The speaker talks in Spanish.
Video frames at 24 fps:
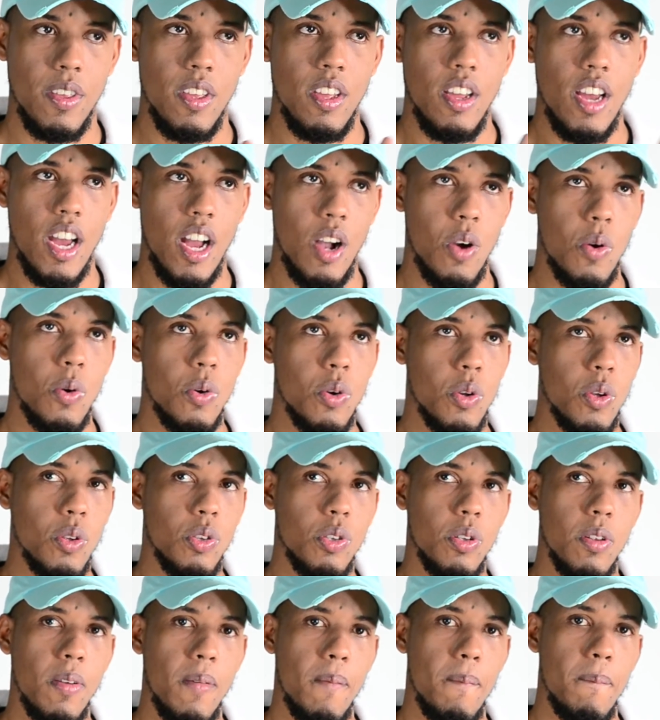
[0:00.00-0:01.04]

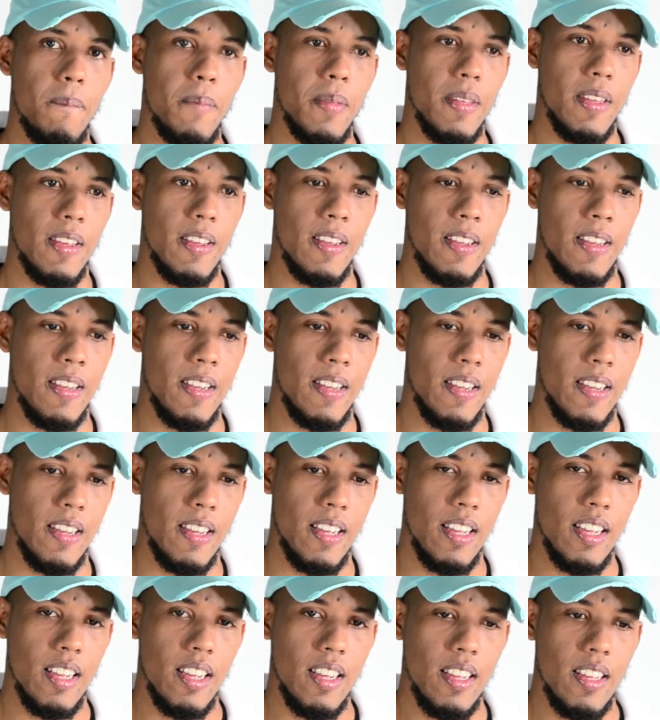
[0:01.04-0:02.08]
Algunos,
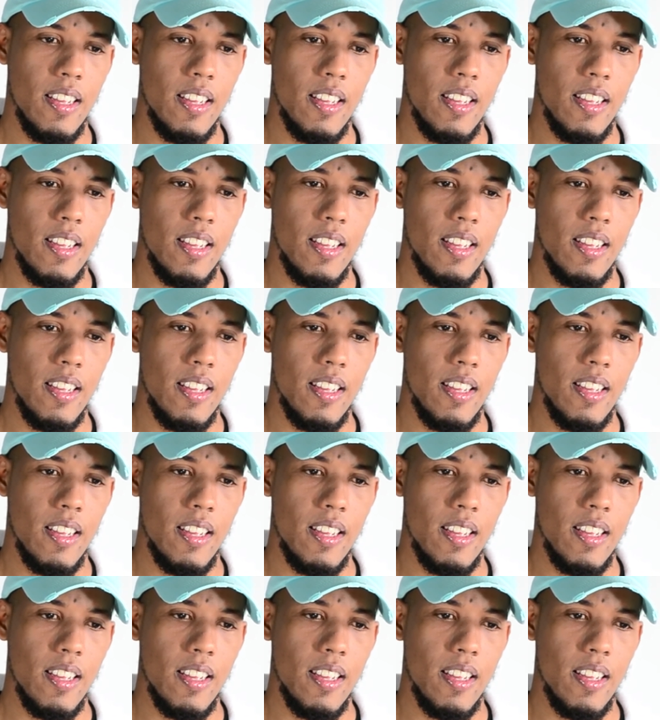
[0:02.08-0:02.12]
eh,